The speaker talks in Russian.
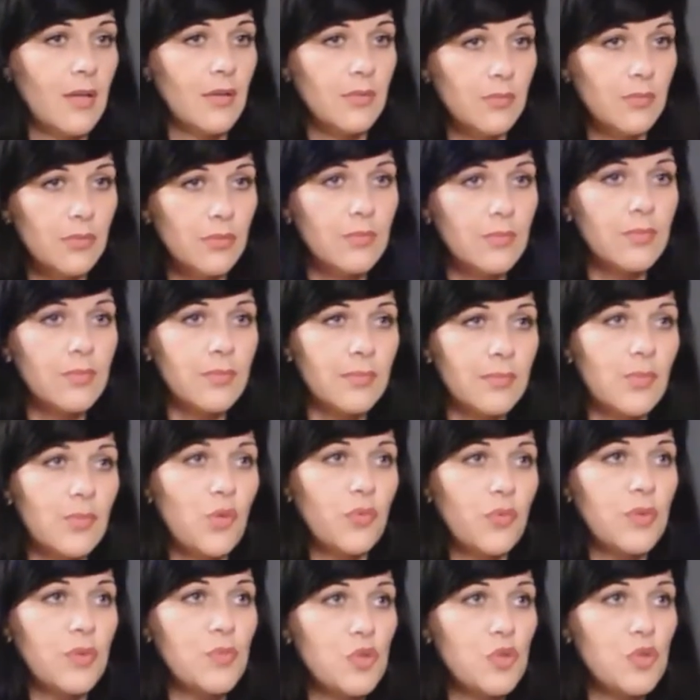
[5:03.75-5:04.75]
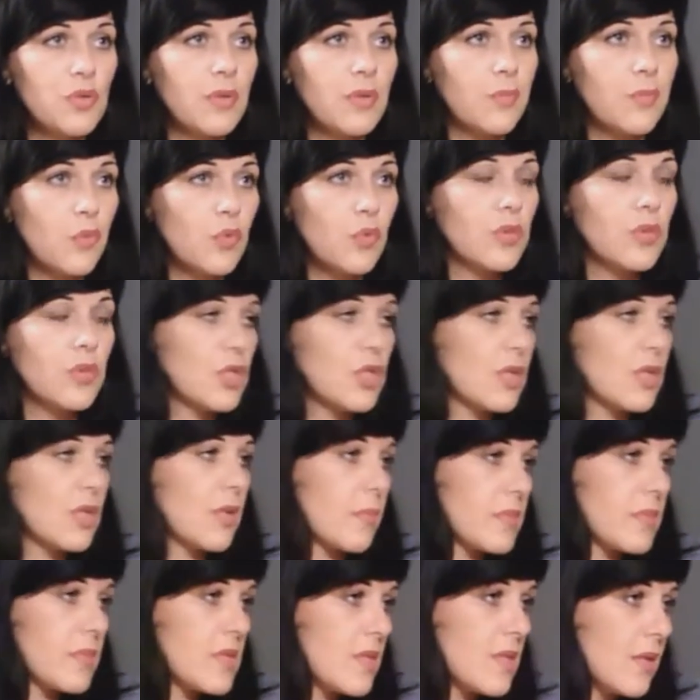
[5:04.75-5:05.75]
Ну, ровным счетом до начала
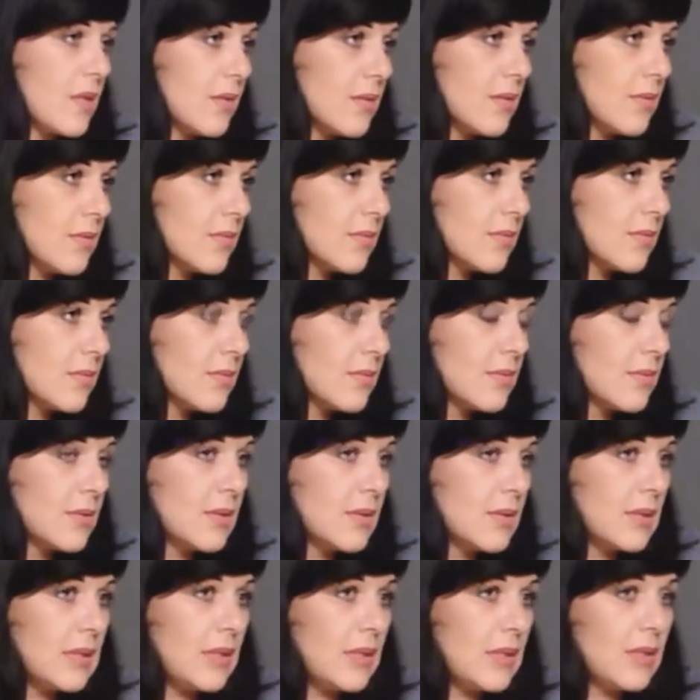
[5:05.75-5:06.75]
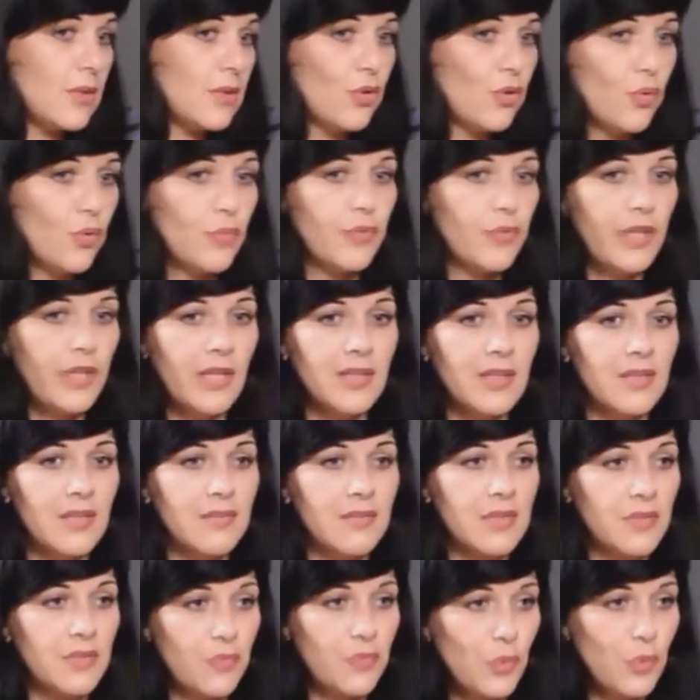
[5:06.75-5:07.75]
обстрела и до выхода
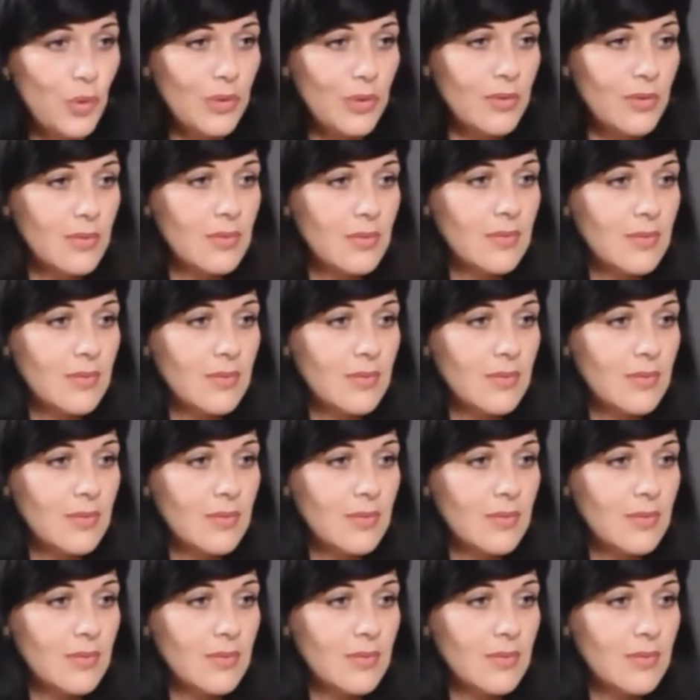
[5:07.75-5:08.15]
во двор,